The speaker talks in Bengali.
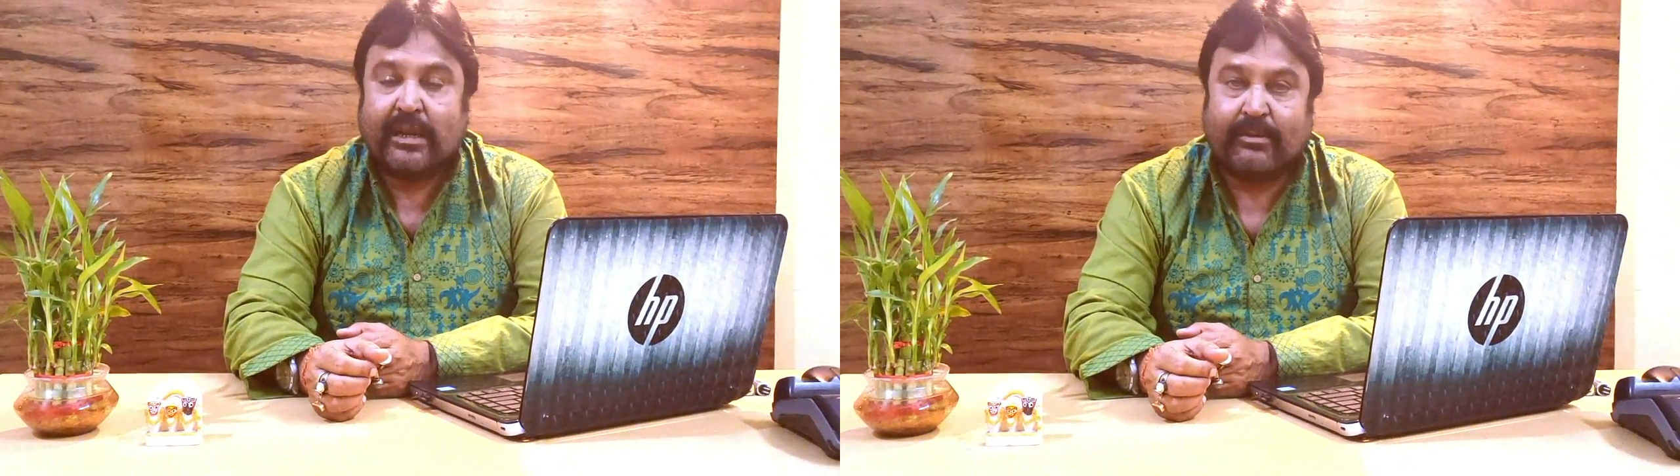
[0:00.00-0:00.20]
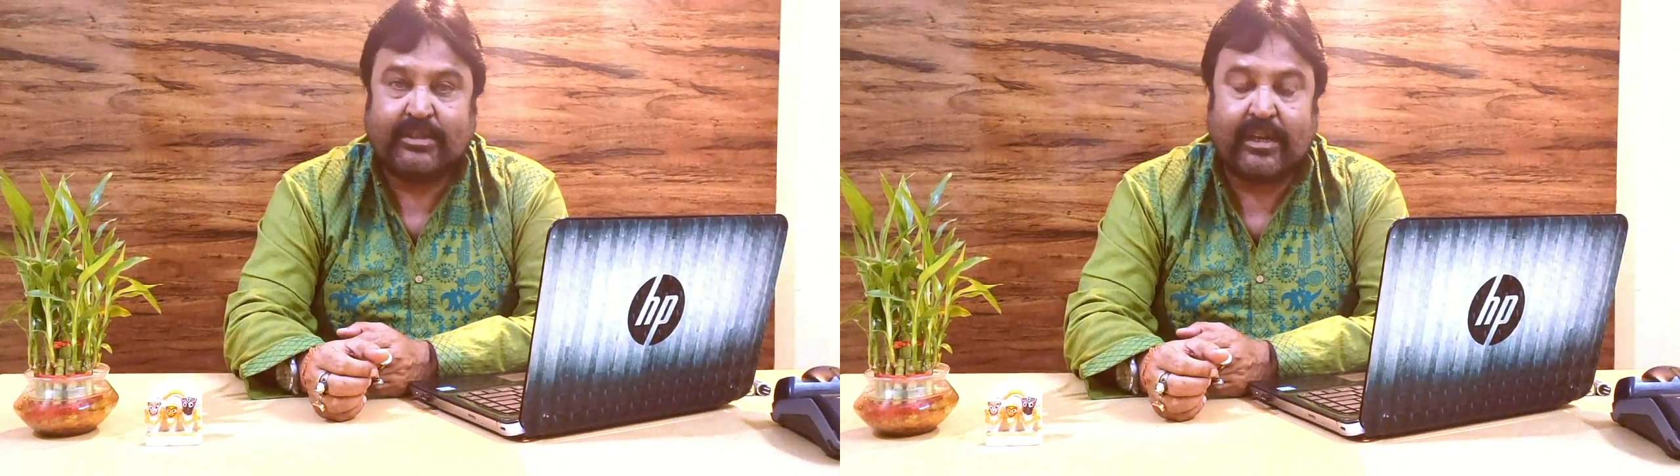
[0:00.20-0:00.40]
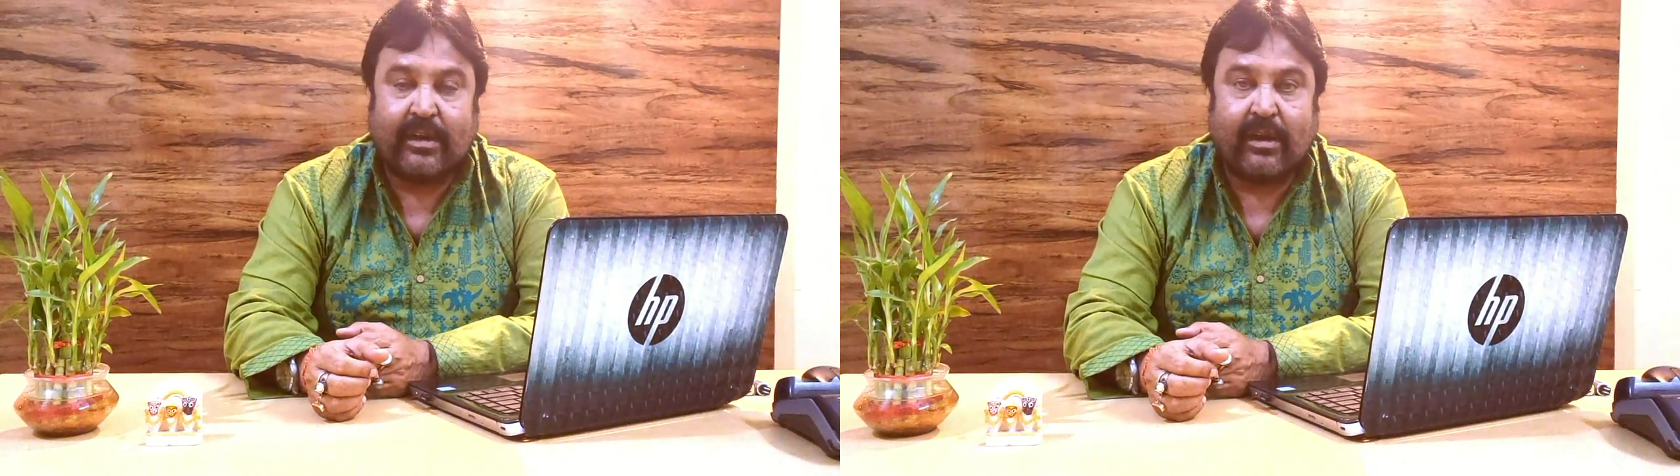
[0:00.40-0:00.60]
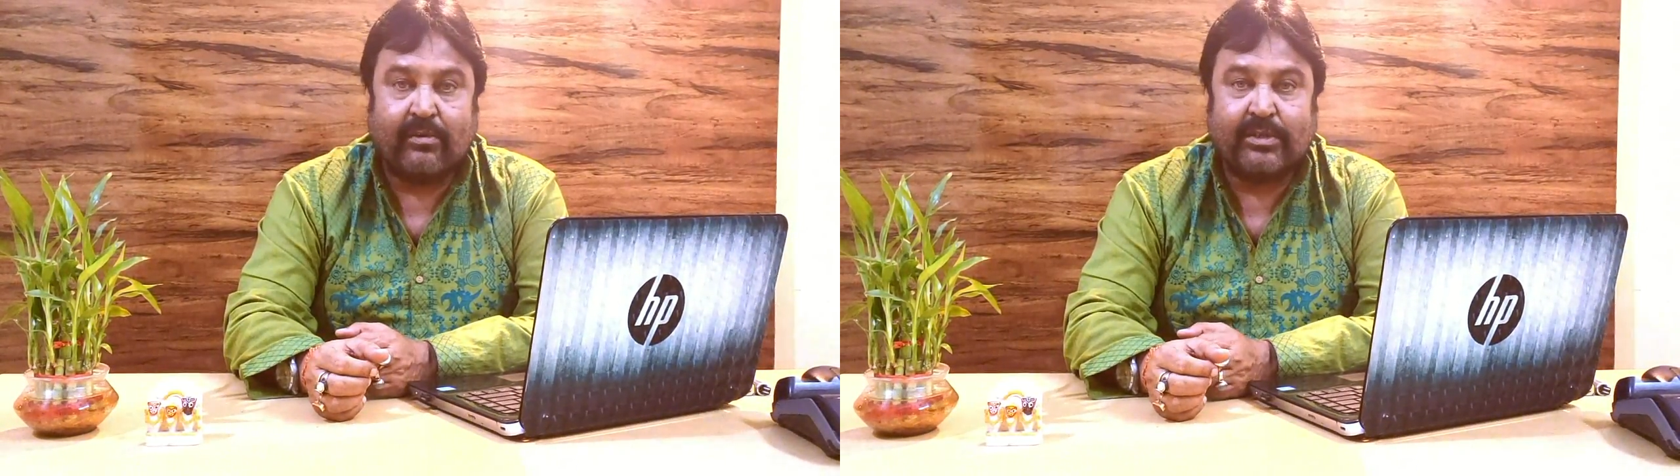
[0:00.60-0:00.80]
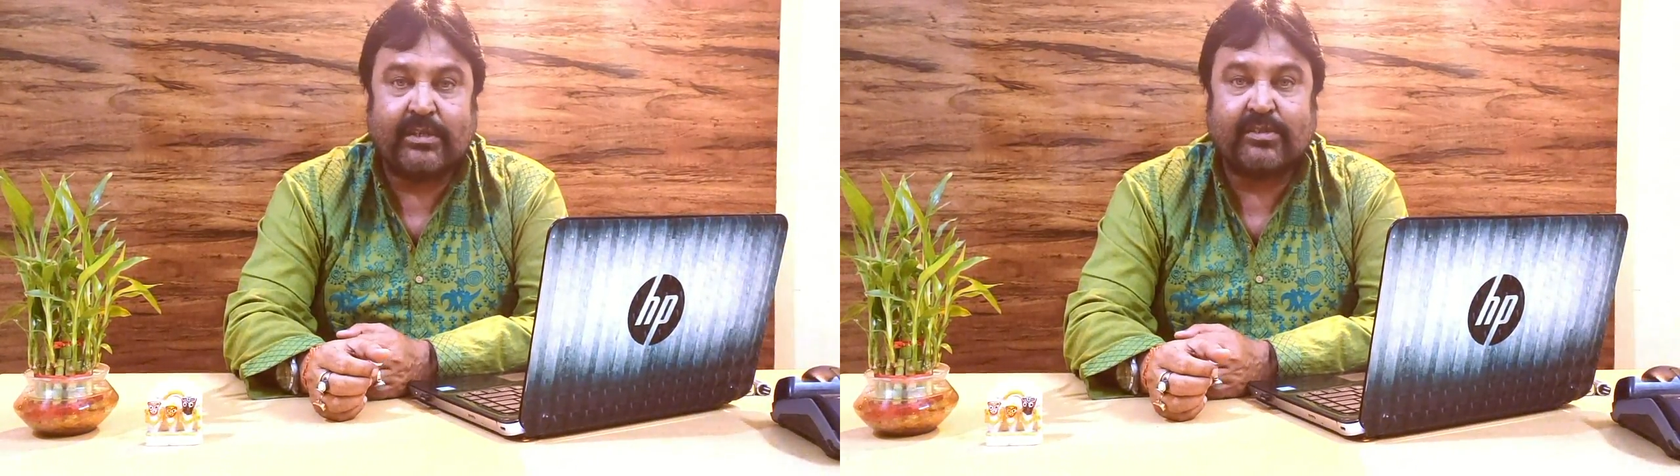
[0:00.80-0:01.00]
সিনেমা সিরিয়াল
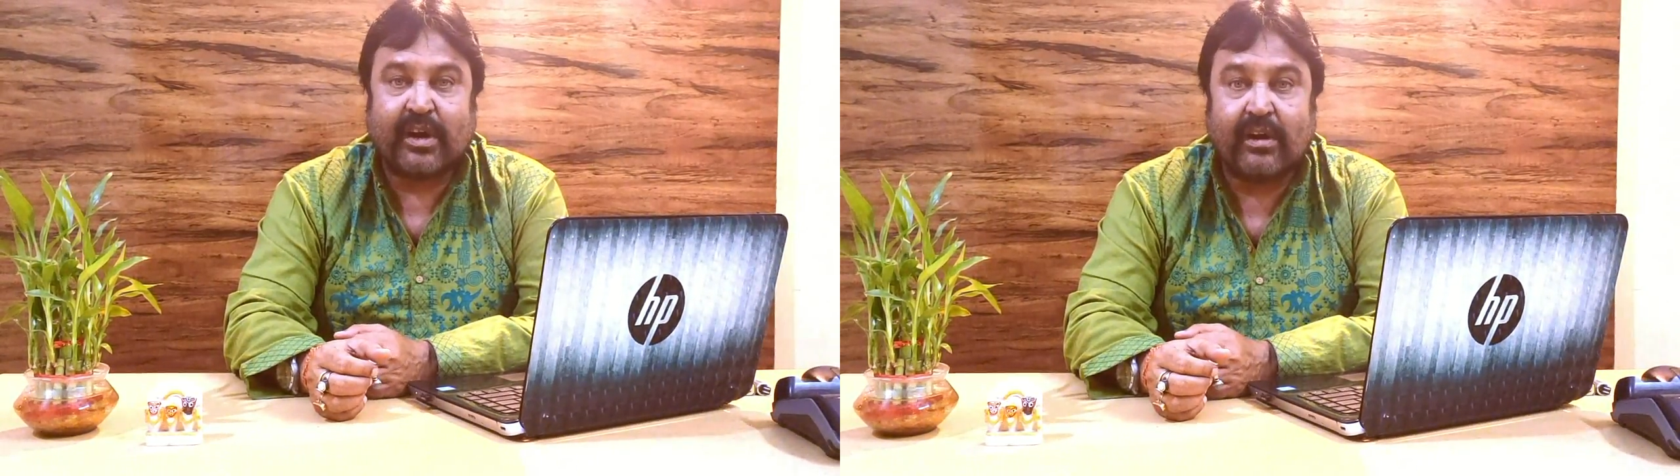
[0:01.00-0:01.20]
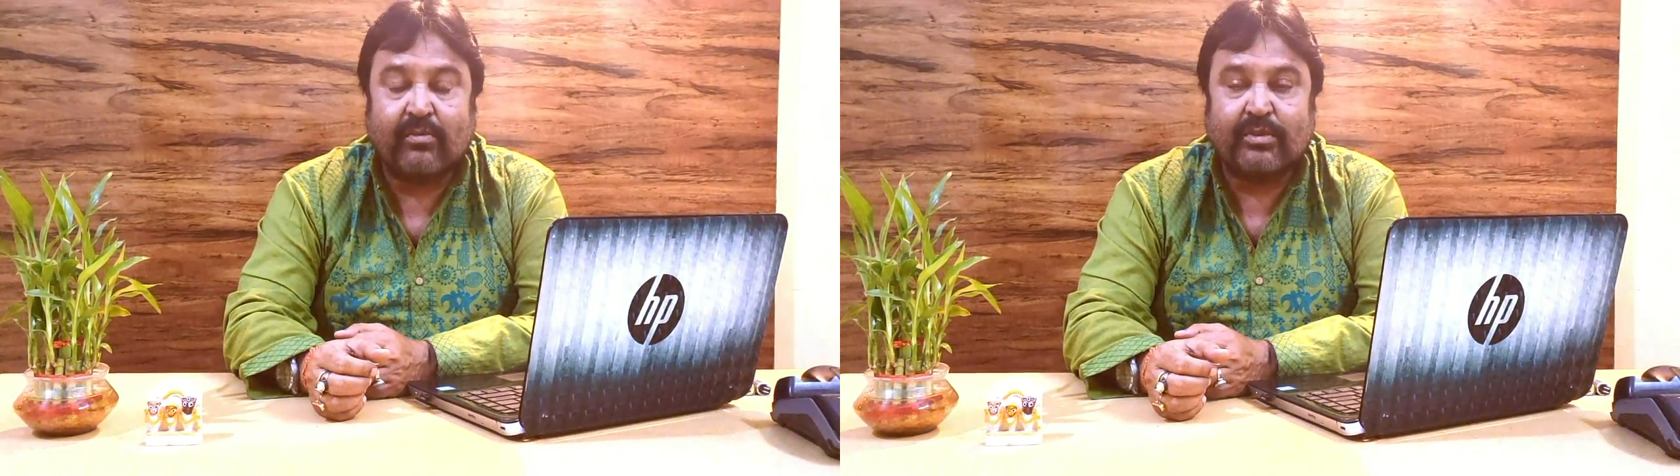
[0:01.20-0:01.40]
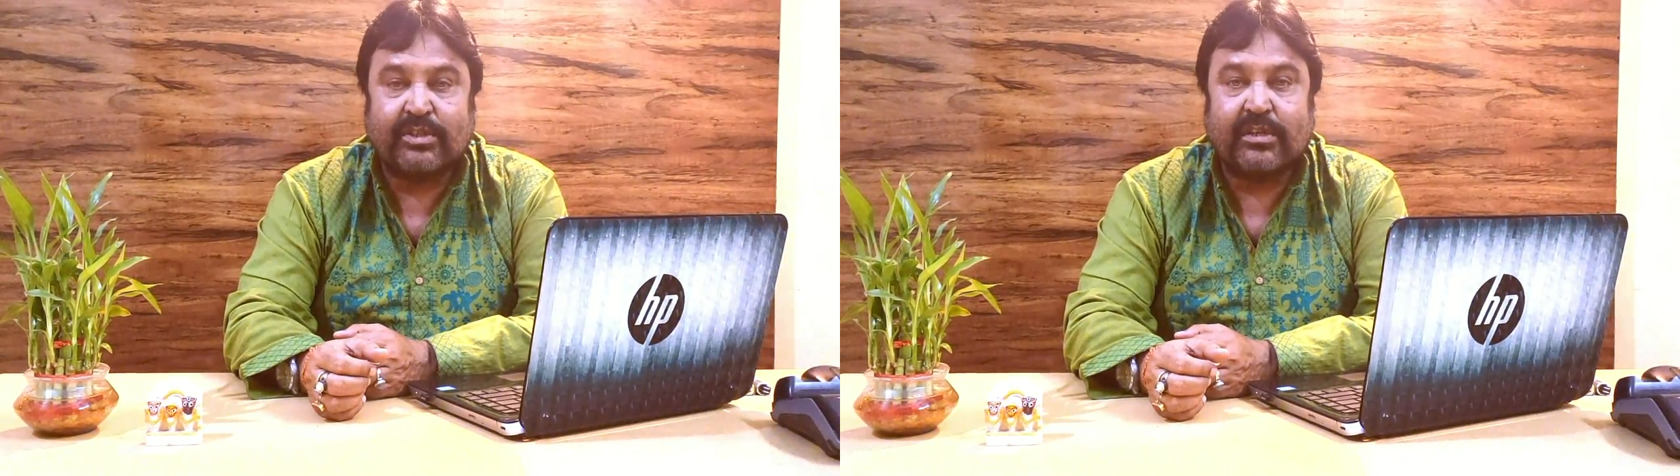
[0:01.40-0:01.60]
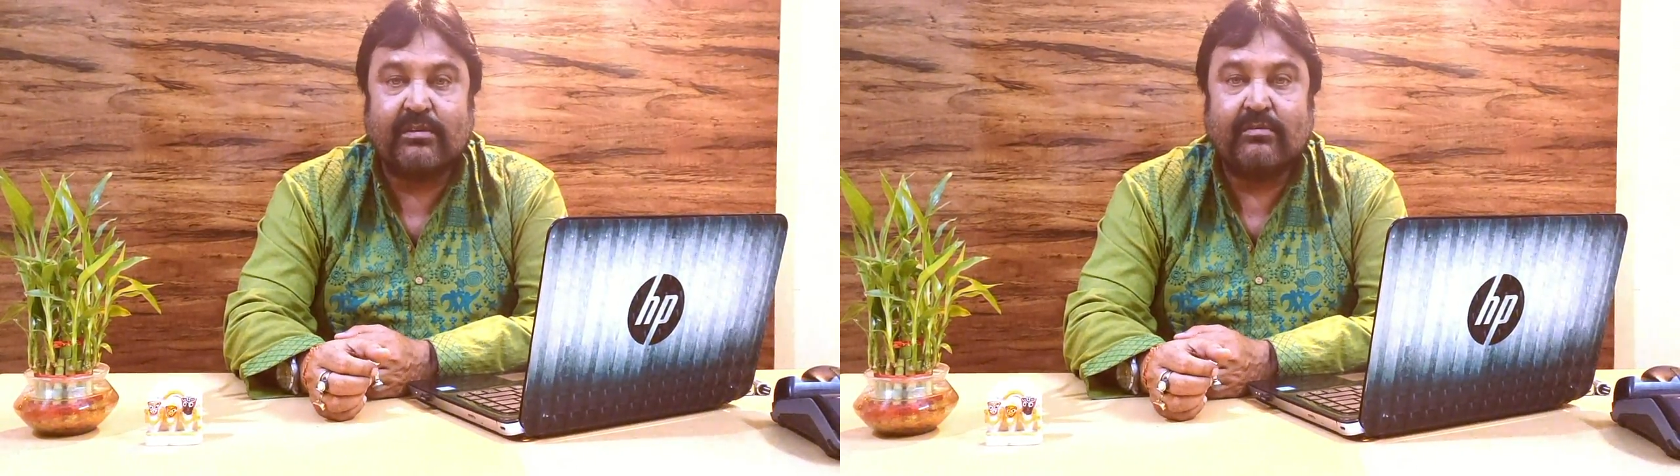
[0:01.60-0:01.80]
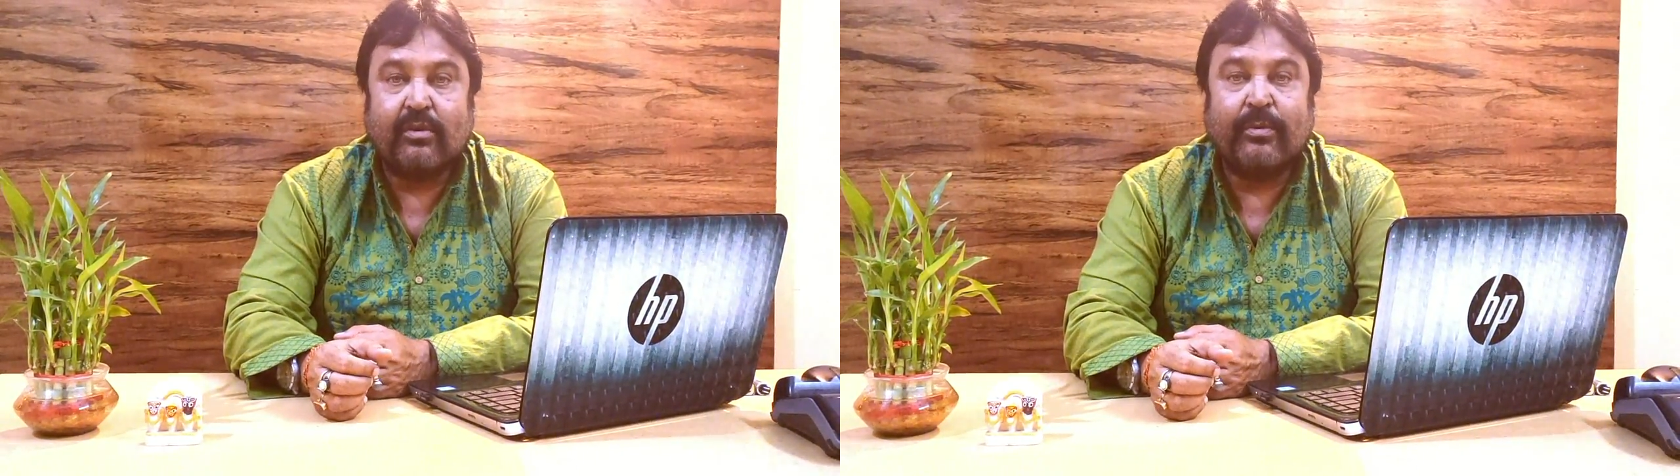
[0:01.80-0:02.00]
হাউসে স্ট্রাগল করছেন